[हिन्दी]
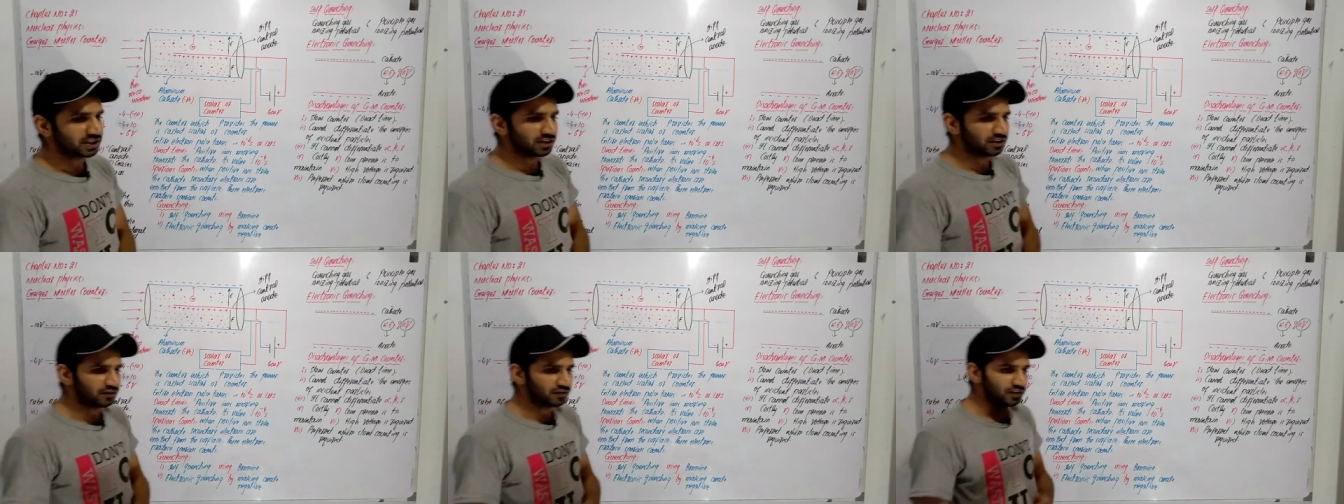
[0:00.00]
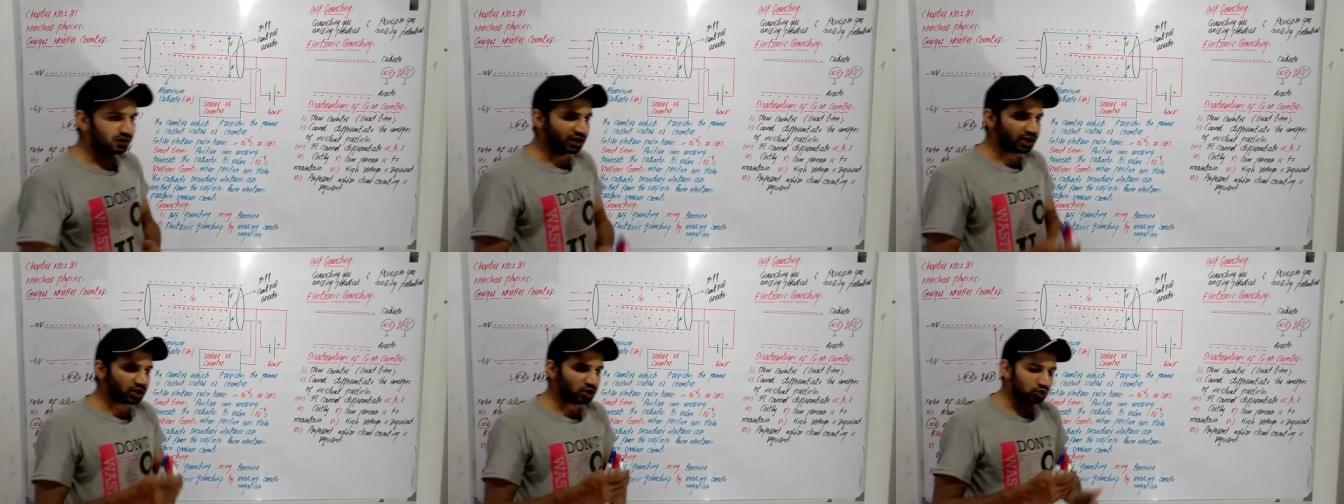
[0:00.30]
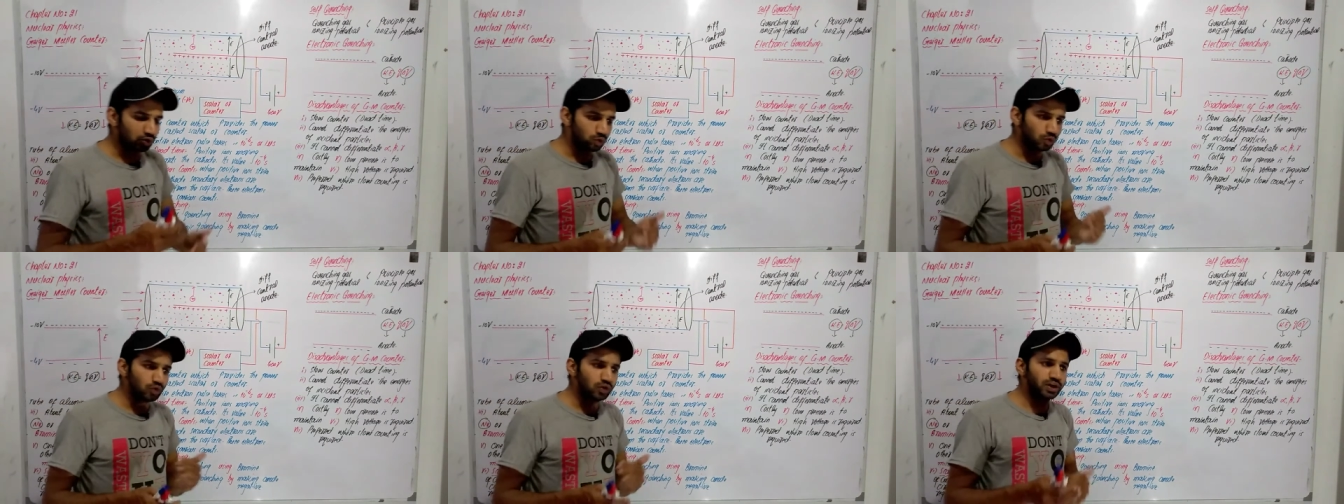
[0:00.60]
सिर्फ ये
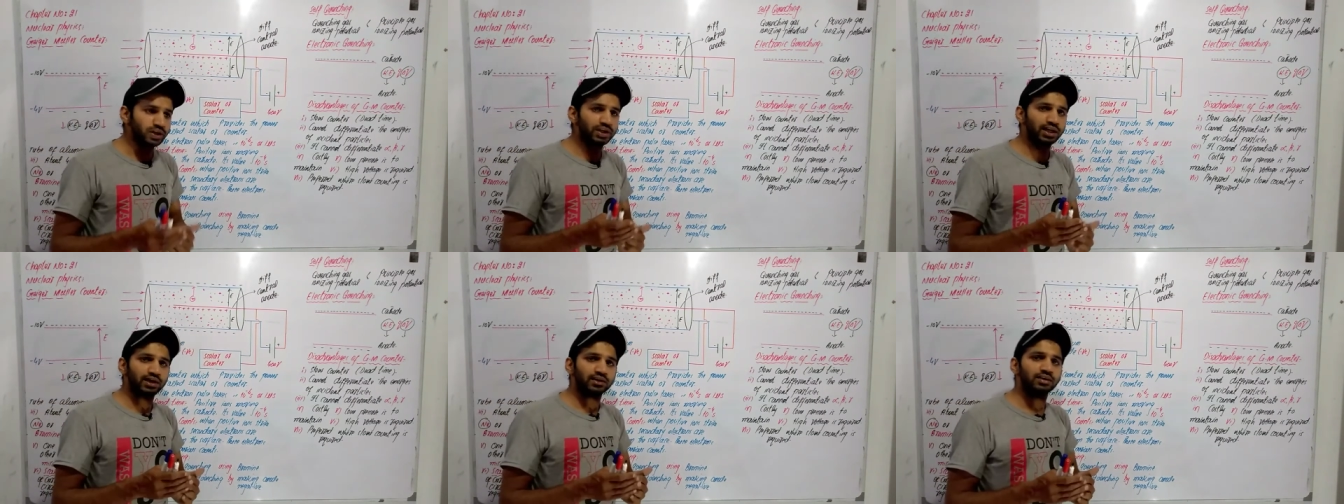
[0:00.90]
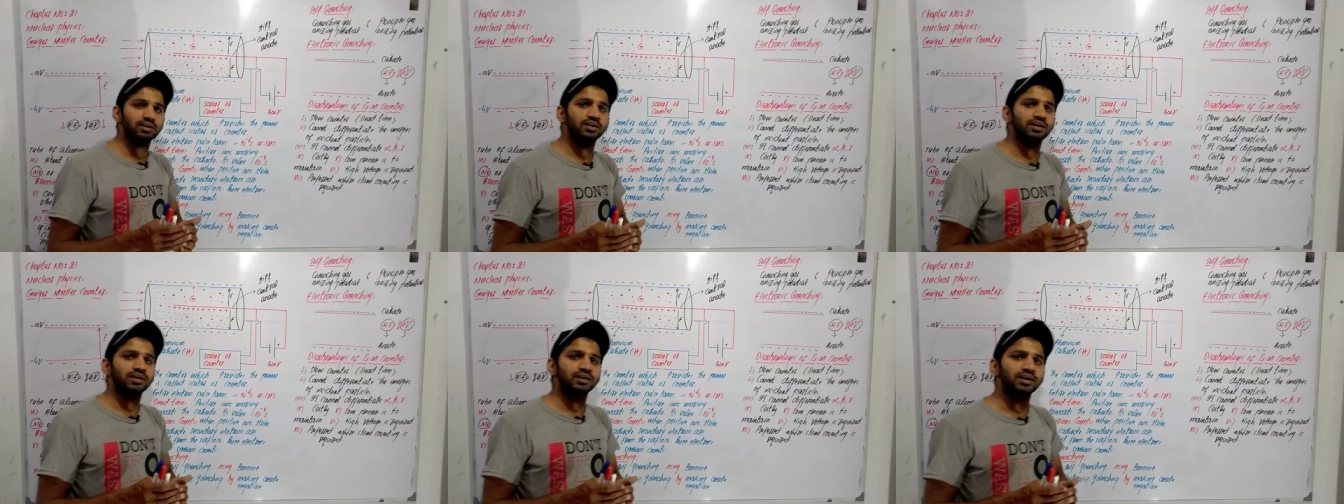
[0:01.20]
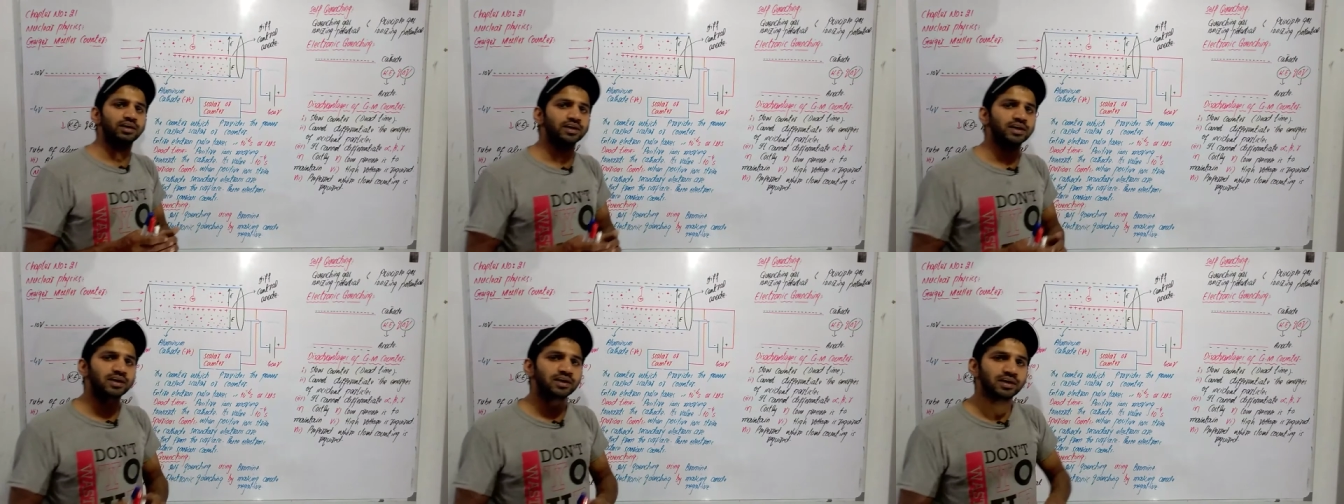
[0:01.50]
ज़रूर डिटेक्ट
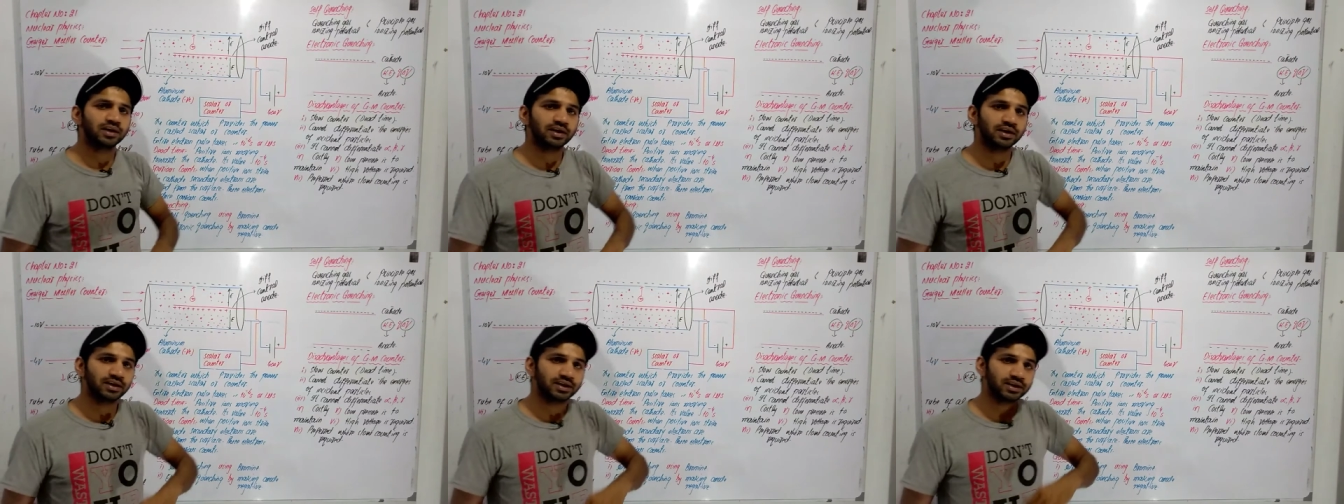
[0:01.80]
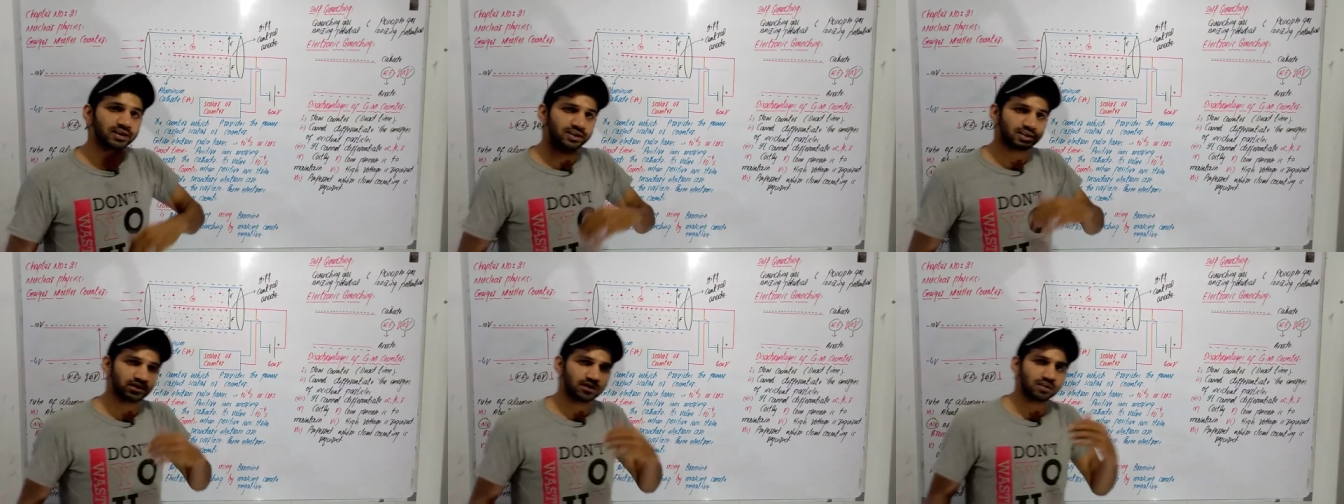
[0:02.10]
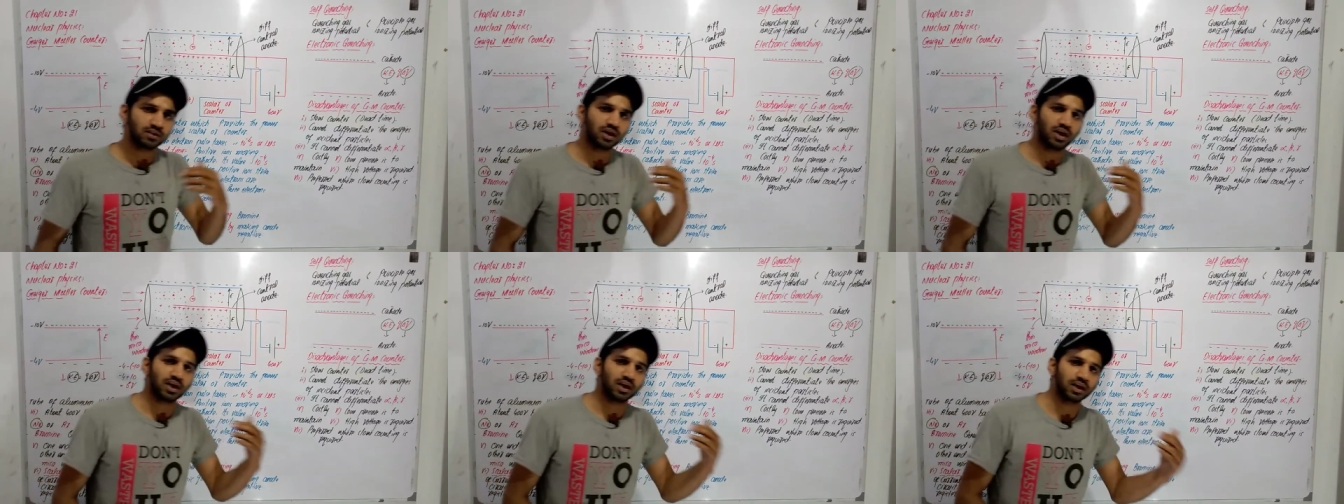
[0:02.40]
करेगा कि
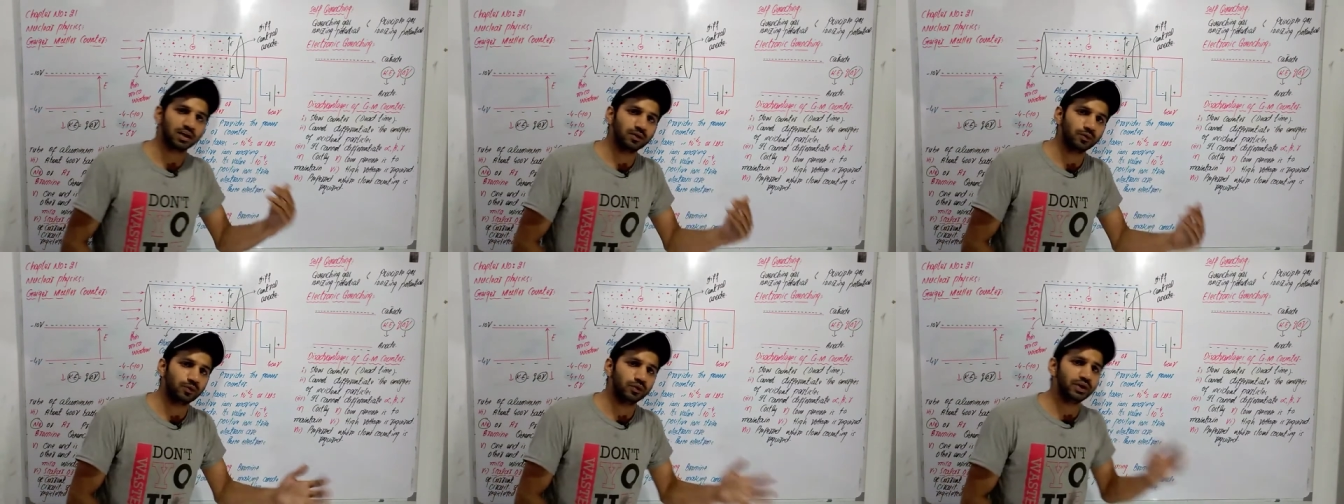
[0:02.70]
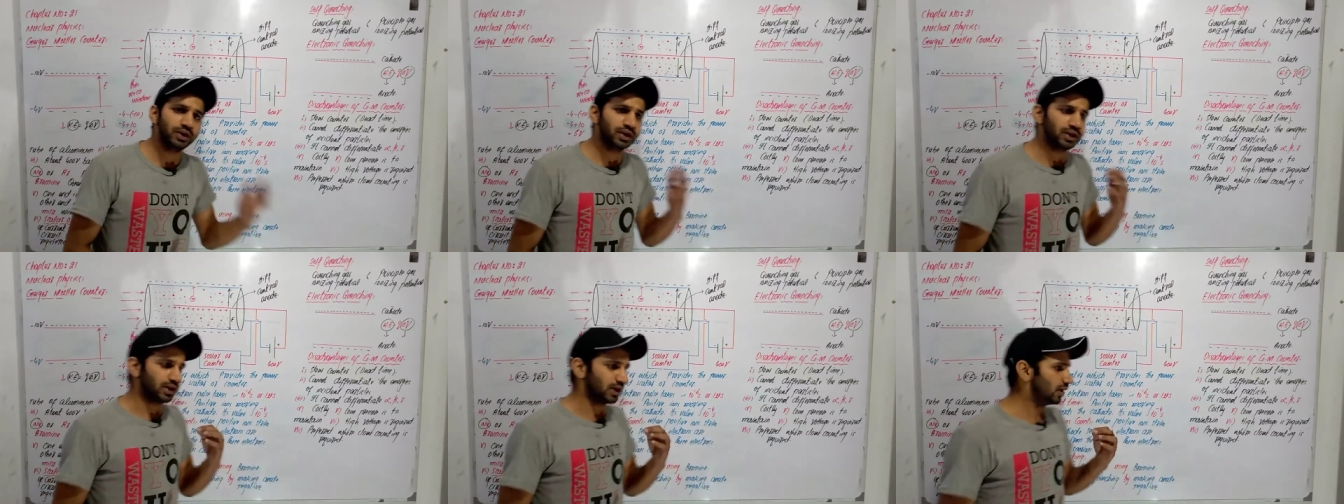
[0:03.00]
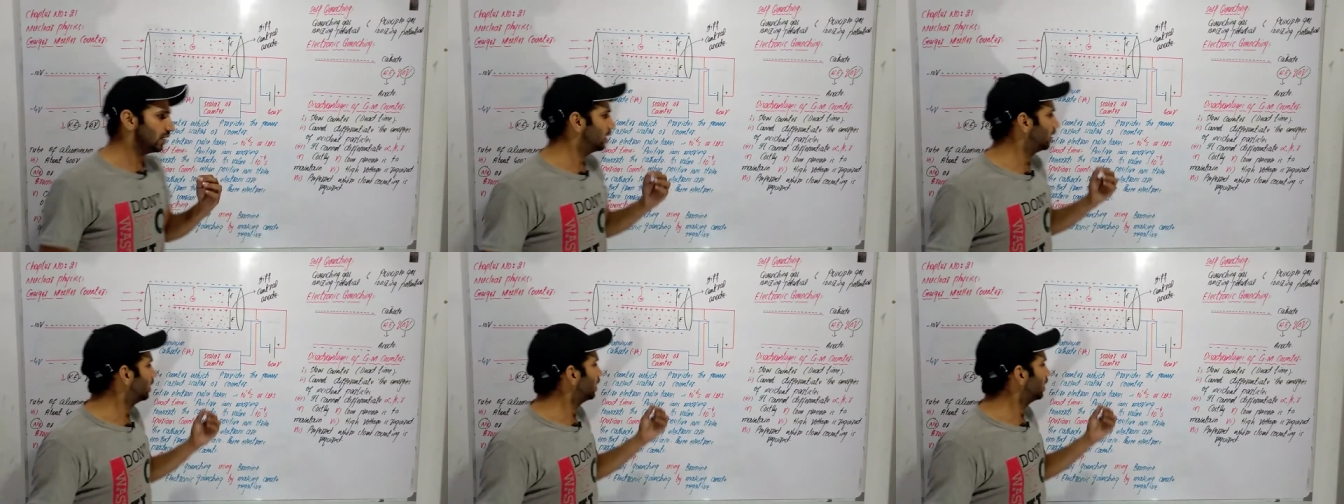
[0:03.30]
रेडिएशन दाखिल हुई है